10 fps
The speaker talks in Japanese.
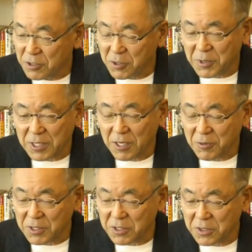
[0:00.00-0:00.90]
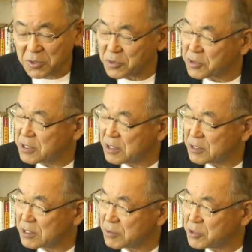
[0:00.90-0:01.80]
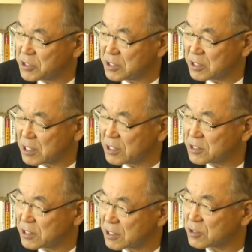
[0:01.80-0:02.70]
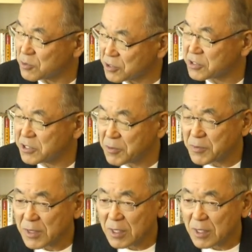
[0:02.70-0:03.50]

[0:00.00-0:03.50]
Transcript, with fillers: 例えば台湾企業の TSMC に対してなどもですね、